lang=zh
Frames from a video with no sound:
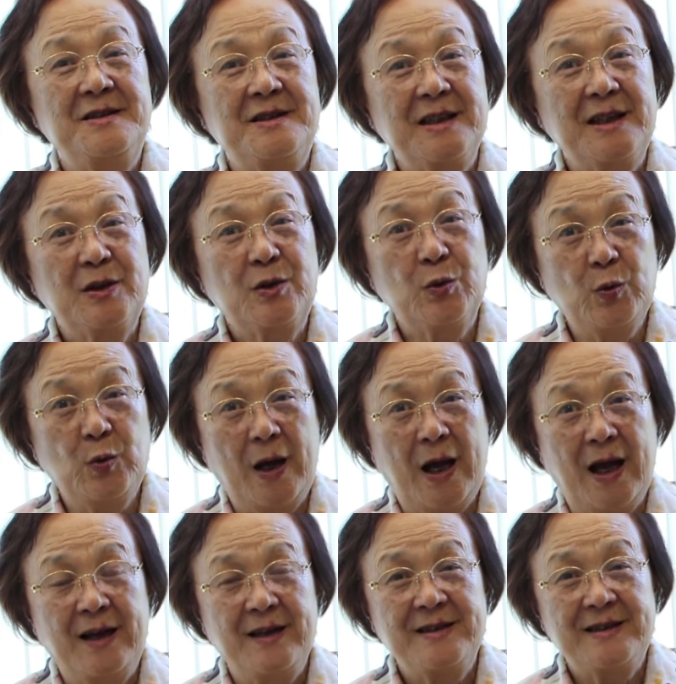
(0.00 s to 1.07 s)
这个图
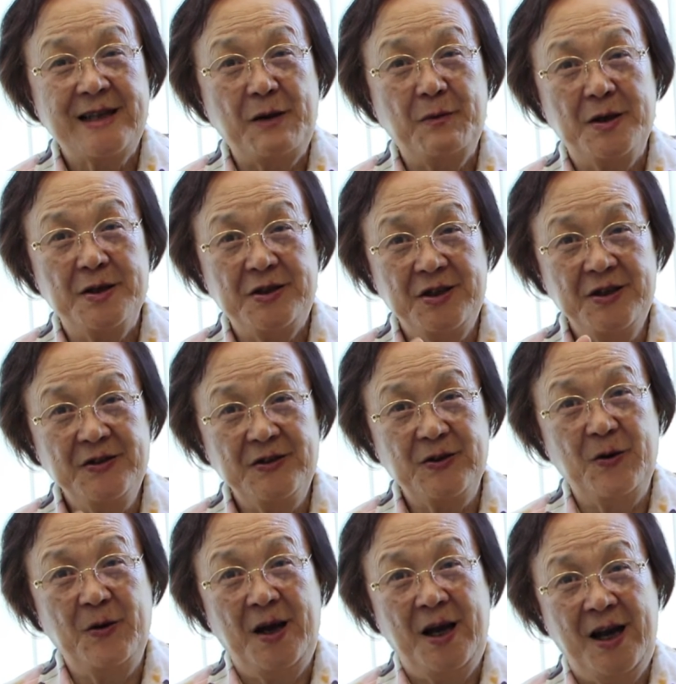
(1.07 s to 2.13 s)
啊，在我心
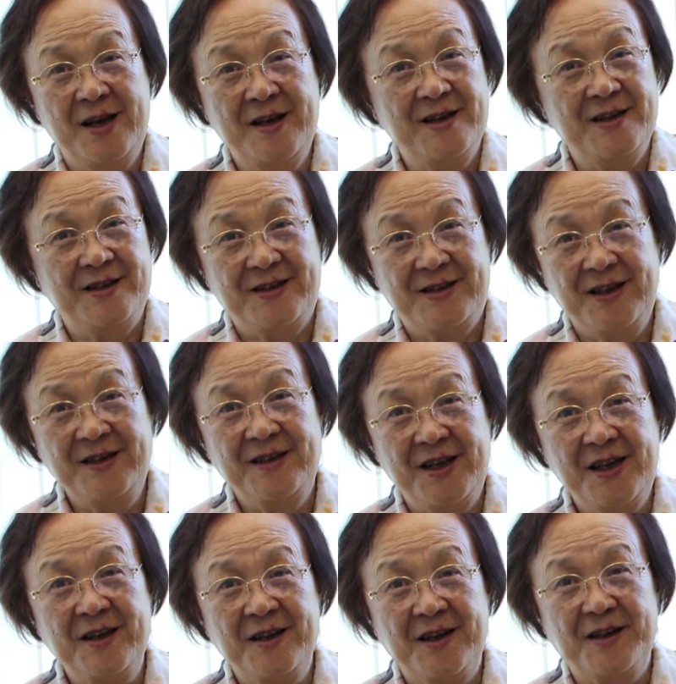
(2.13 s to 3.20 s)
中很深的
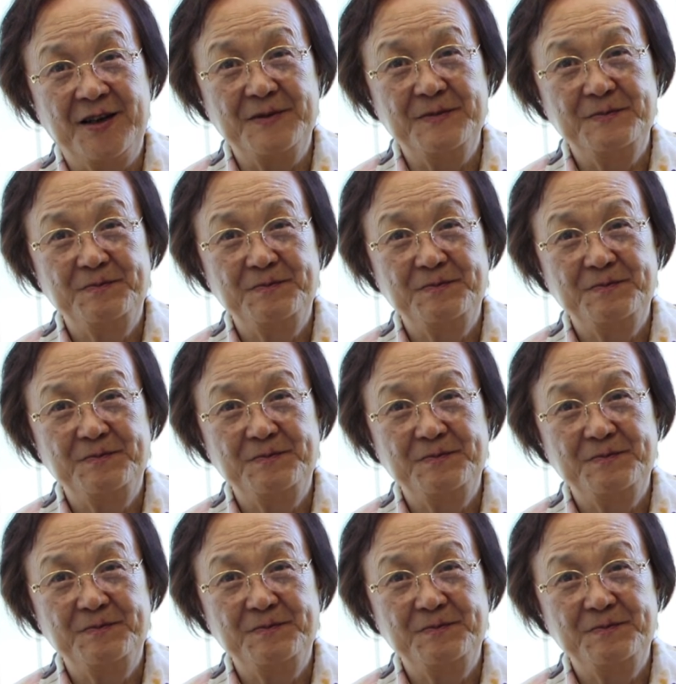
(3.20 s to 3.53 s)
印刻。